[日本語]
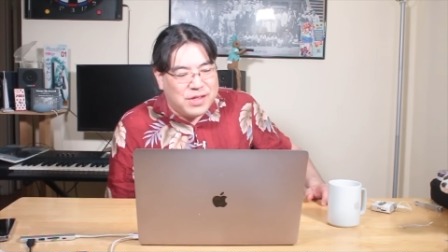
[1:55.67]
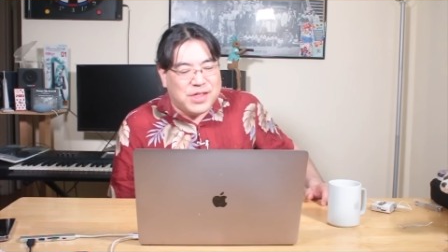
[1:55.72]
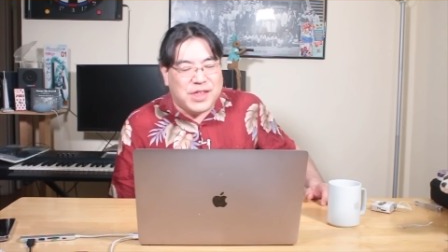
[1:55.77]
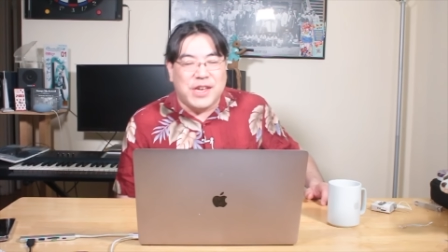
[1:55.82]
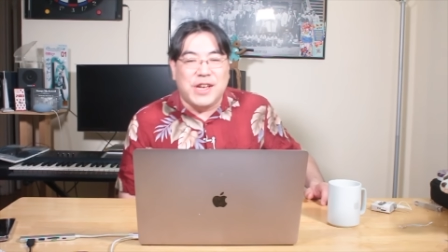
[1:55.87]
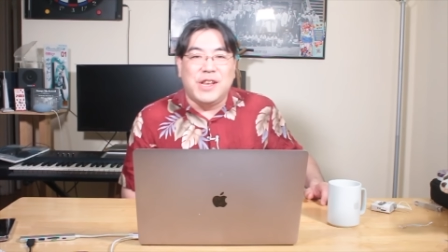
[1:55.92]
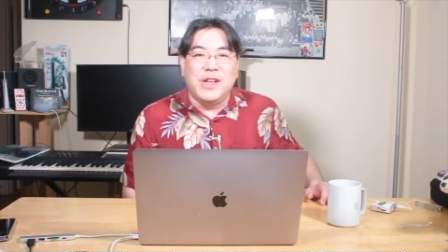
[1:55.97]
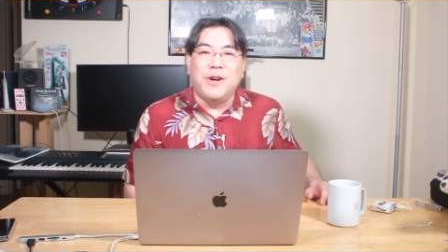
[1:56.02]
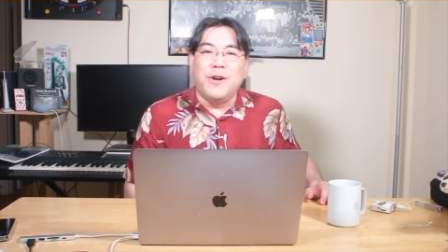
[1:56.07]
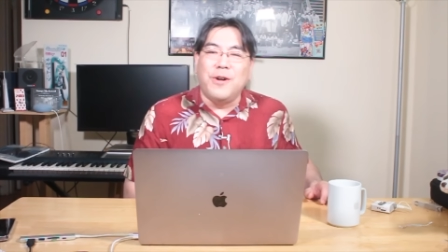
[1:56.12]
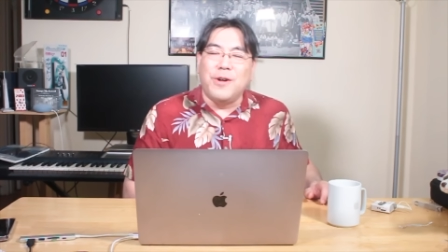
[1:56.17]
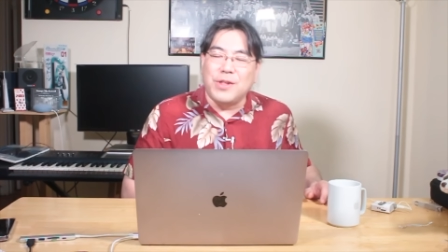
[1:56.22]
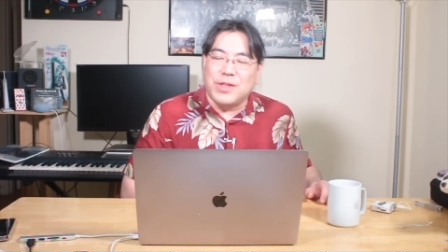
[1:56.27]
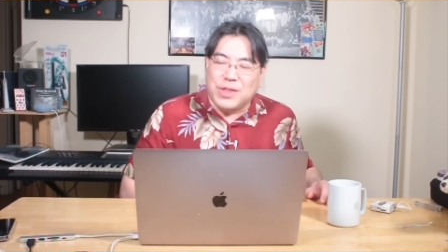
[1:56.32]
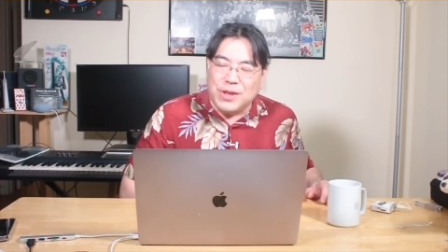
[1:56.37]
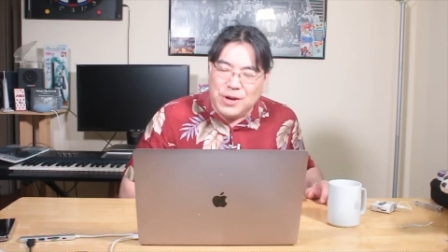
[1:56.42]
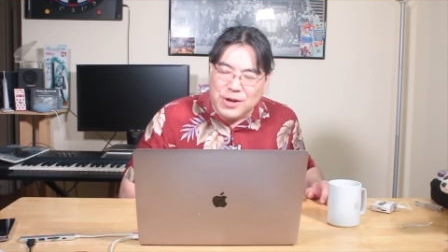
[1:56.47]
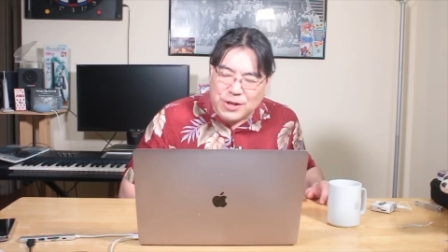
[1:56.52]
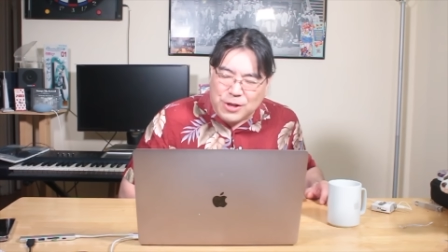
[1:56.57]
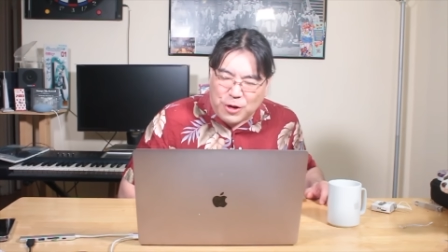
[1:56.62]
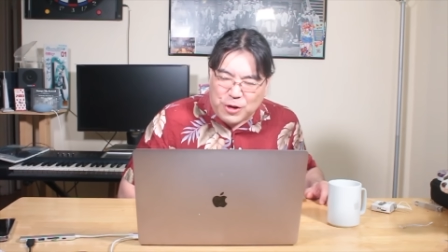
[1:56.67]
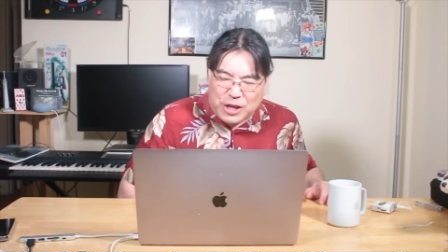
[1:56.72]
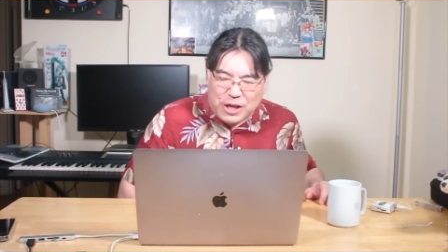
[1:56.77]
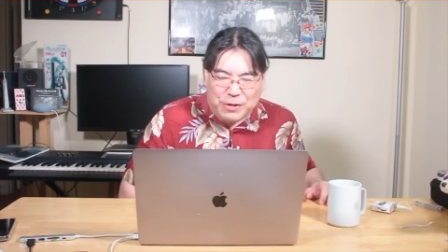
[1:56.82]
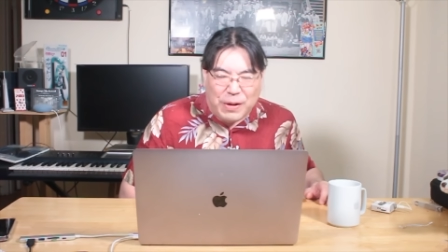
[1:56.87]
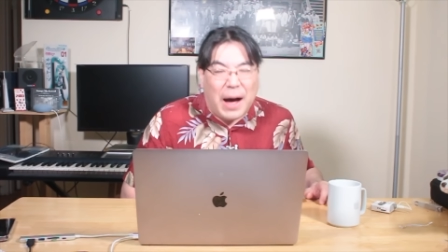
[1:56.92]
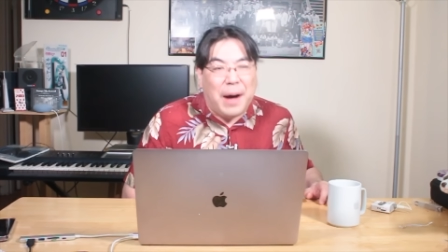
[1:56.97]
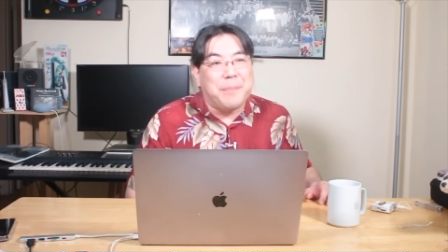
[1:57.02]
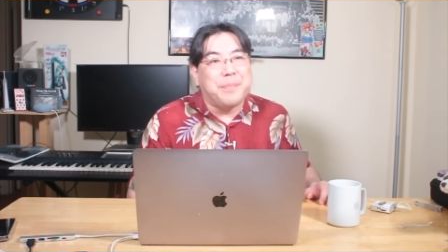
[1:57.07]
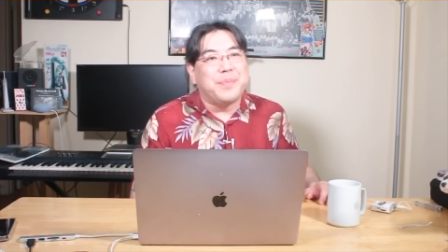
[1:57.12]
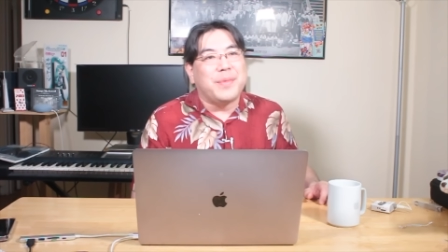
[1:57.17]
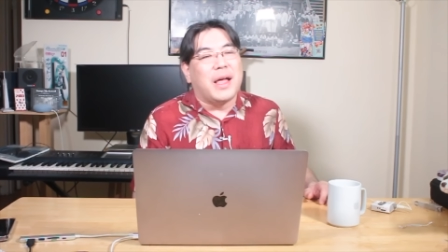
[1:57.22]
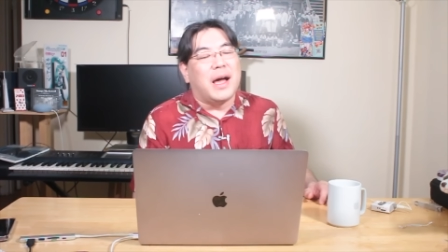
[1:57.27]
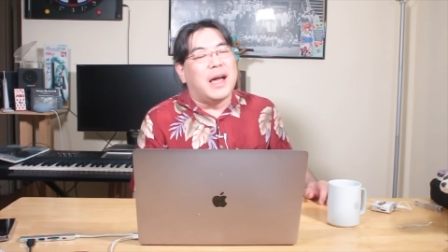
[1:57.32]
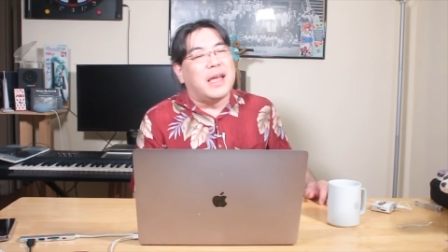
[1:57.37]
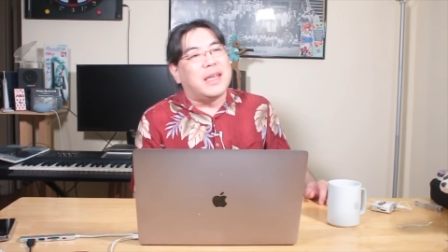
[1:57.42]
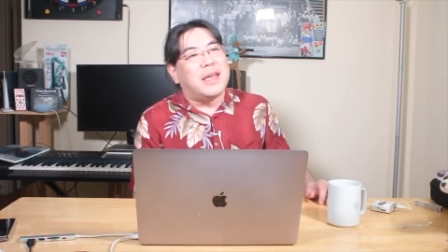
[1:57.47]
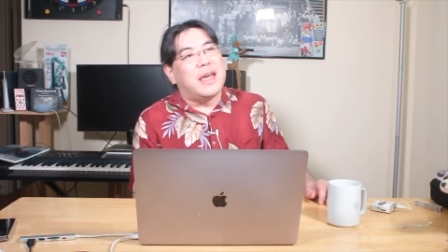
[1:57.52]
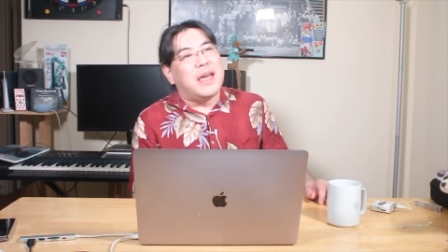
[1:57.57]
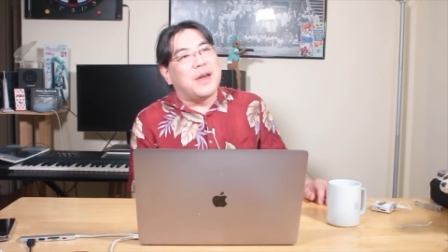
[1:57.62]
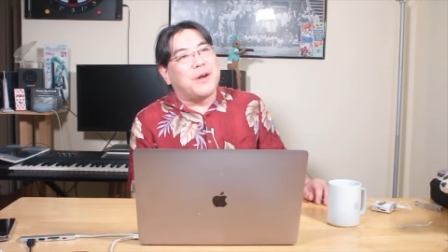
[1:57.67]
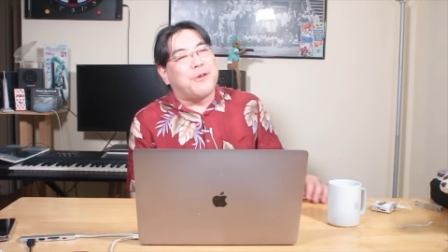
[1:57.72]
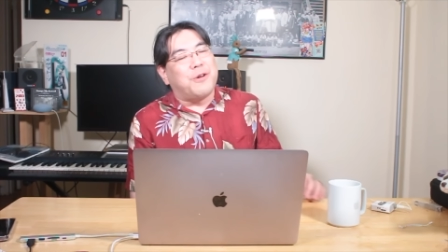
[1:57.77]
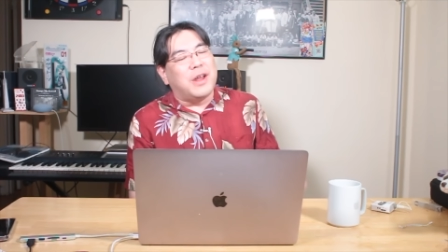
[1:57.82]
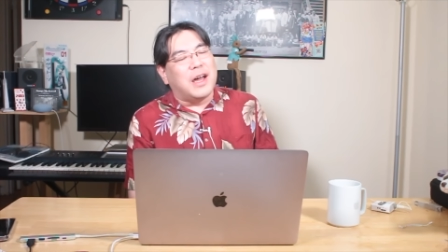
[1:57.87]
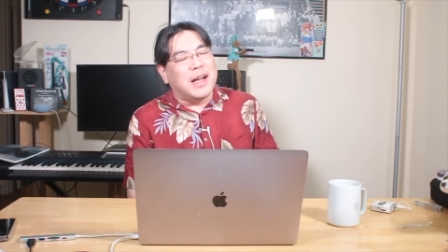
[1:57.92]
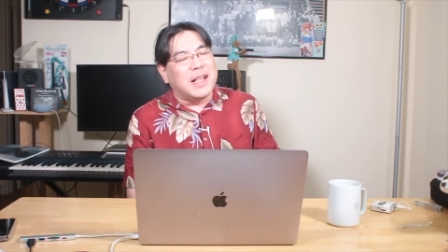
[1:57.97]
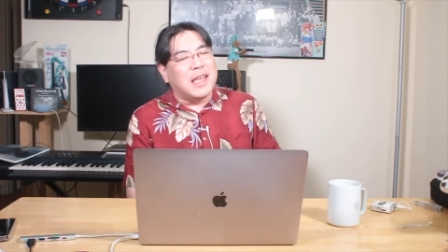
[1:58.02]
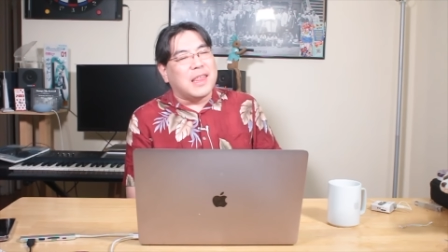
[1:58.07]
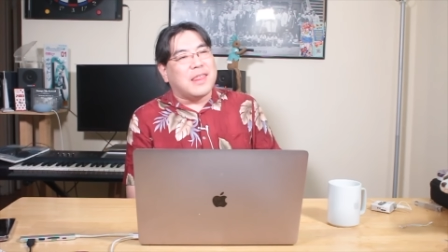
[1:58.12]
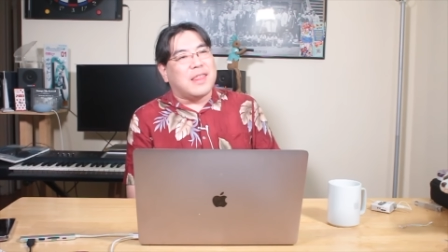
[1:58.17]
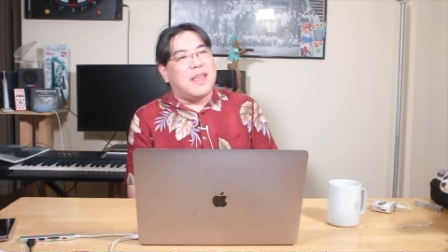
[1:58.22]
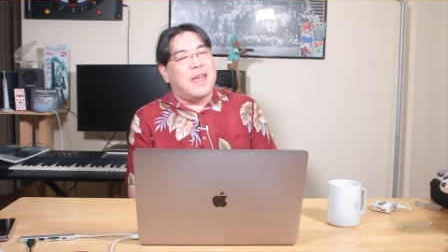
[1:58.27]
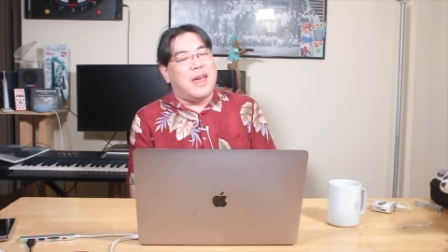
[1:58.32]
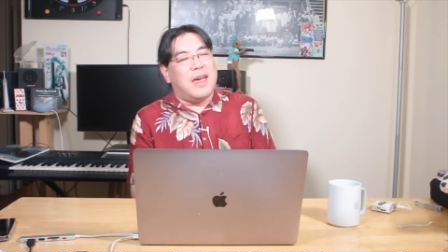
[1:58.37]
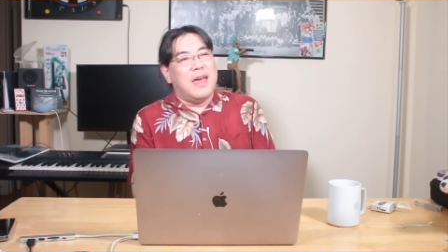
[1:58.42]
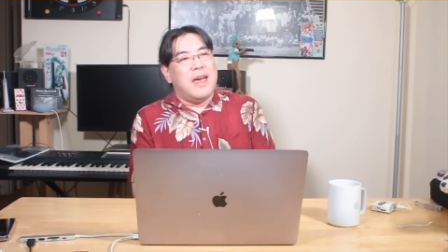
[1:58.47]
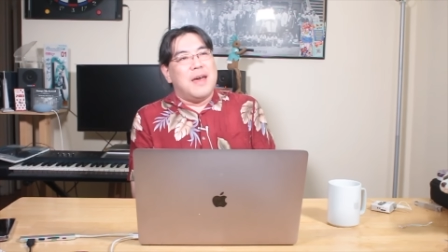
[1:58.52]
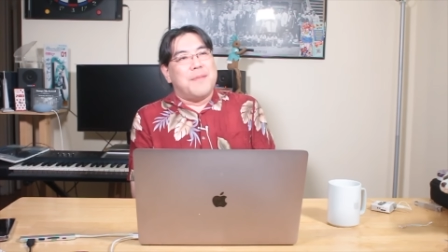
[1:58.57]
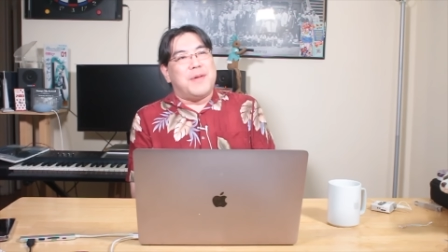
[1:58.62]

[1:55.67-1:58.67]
資料するときは、はい、えー、これがですね、